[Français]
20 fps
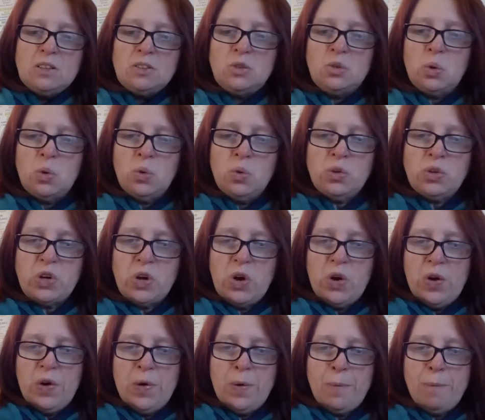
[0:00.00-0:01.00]
Donc,
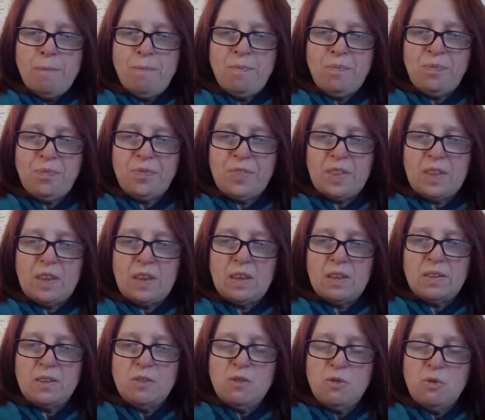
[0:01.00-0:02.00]
euh,
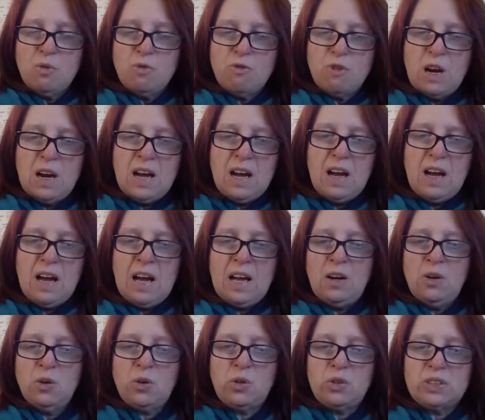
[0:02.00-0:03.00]
donc voilà.
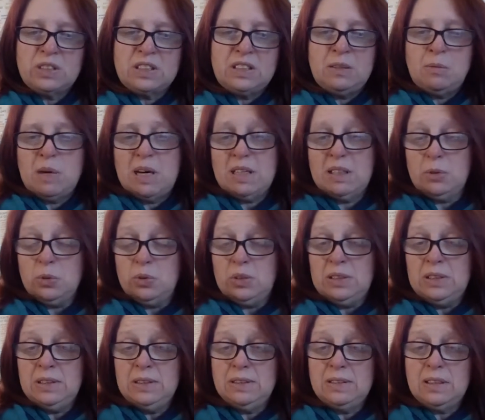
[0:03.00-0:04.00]
Alors, ce qui marque
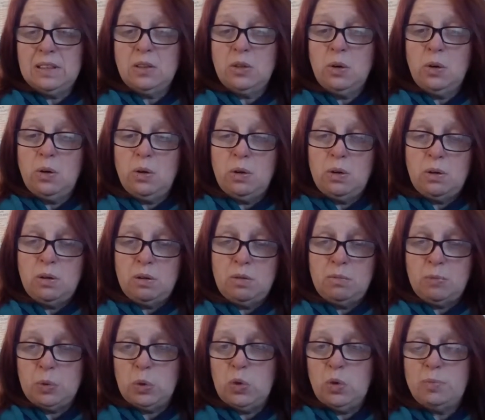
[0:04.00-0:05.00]
aussi, c'est que
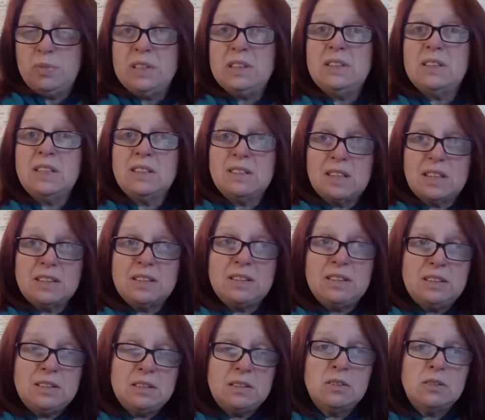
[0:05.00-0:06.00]
pour le petit
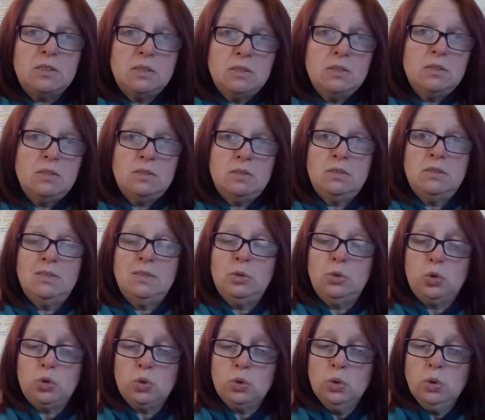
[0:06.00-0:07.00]
exercice
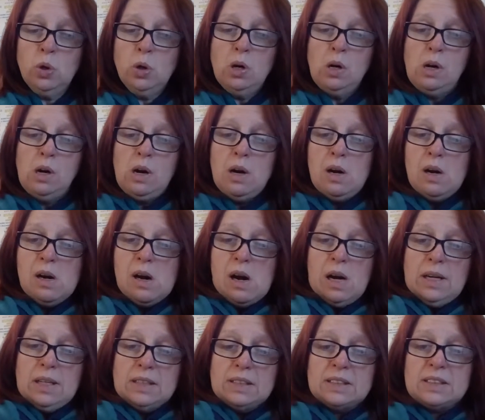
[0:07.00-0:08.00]
du jour,
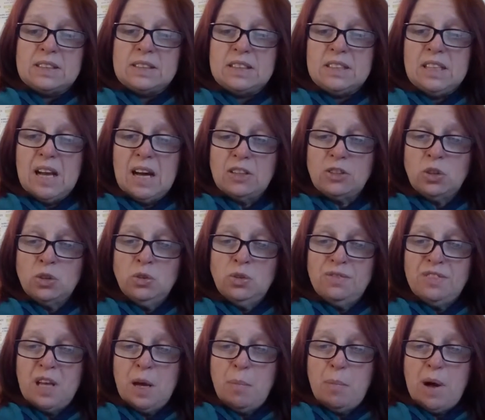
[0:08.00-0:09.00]
si l'argent
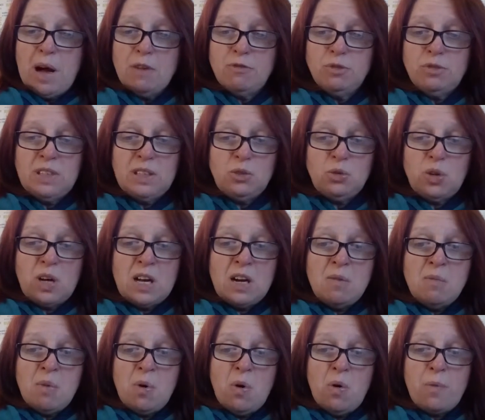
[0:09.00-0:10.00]
ne vient pas à vous
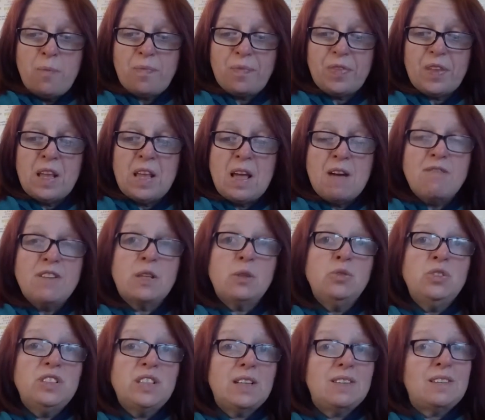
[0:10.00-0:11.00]
naturellement et
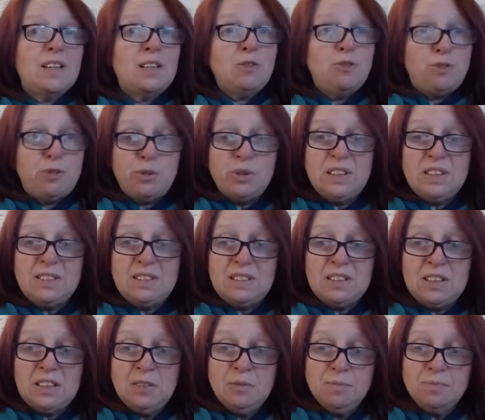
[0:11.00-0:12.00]
avec une certaine
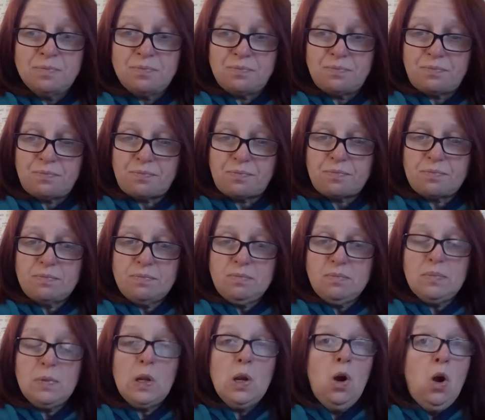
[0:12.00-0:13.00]
fluidité,
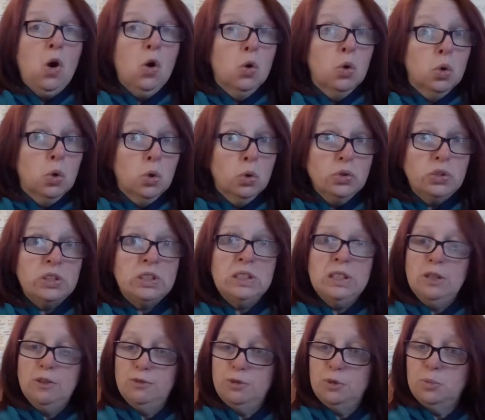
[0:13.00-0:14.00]
ou
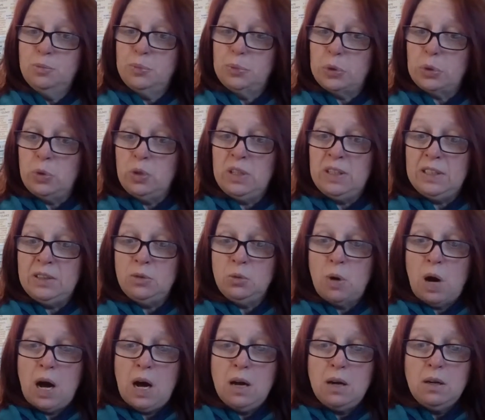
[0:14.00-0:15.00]
s'il vous brûle les
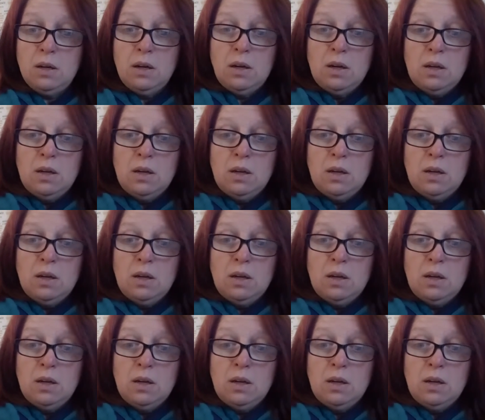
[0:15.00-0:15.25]
doigts,